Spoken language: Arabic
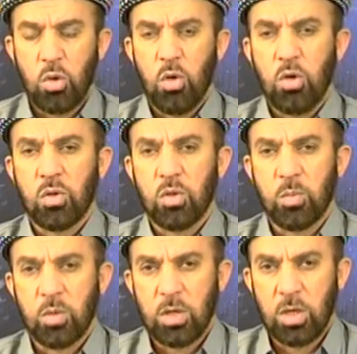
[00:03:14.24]
حدود
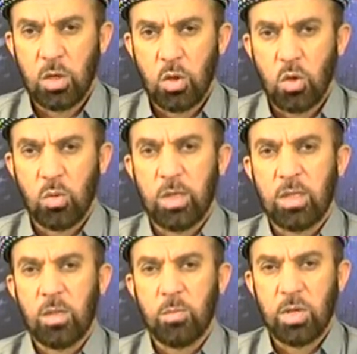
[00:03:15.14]
بونين
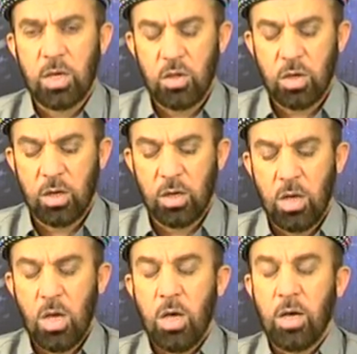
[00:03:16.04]
شولتت بنجهن
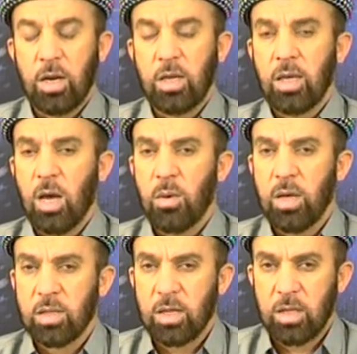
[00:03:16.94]
ریک
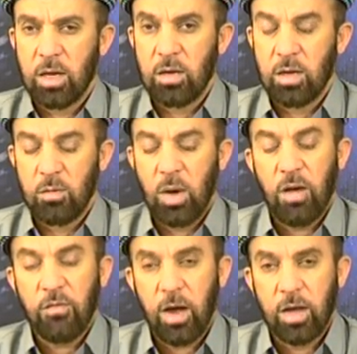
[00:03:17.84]
اویات دینای و
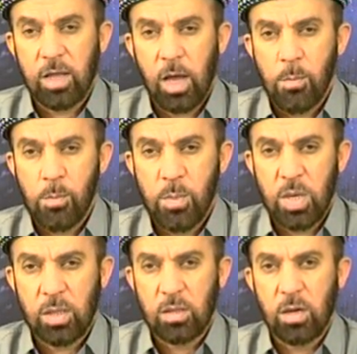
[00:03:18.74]
وأف عهدهم
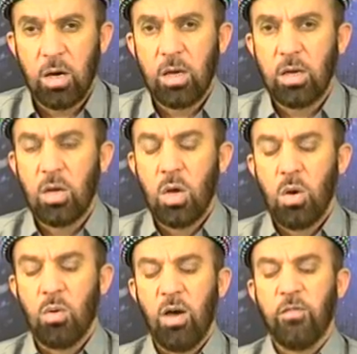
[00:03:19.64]
مية داين
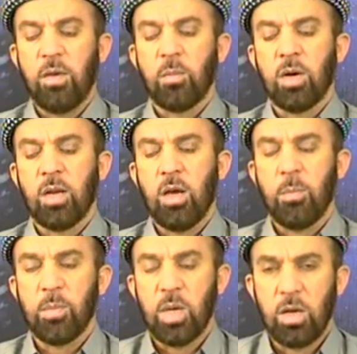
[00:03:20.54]
وأف إيمانا
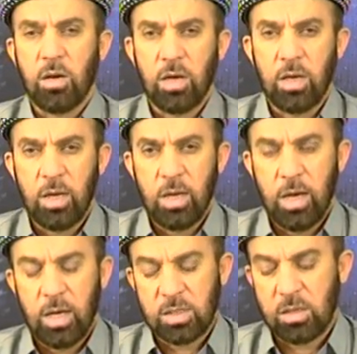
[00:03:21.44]
ایمانا یب
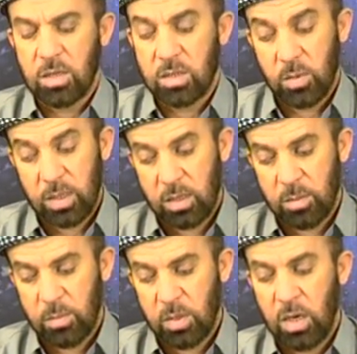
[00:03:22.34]
أزغازي
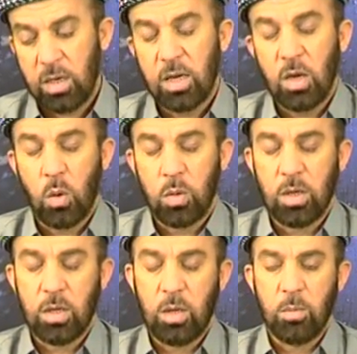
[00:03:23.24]
واتكم يا ودکم
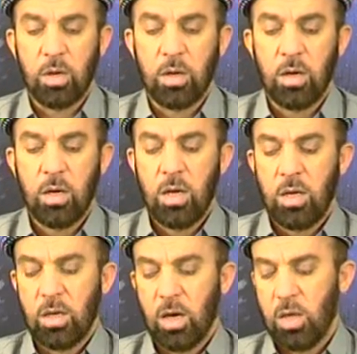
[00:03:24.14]
خدان إيمانا
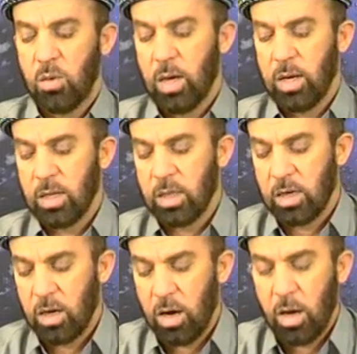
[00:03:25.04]
يا أيها
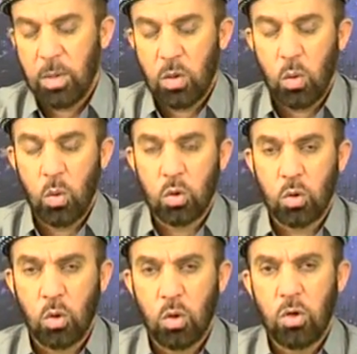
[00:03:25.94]
الذين آمنوا
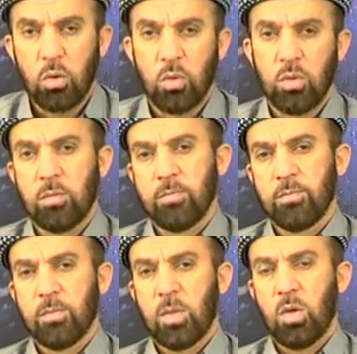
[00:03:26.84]
ادخلوا
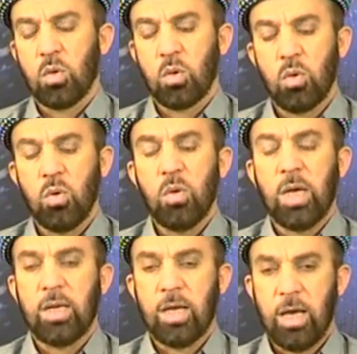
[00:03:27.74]
ودخلوا
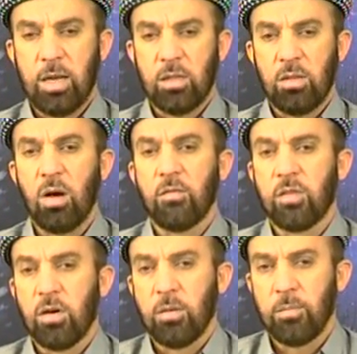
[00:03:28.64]
يعني هرت نافدا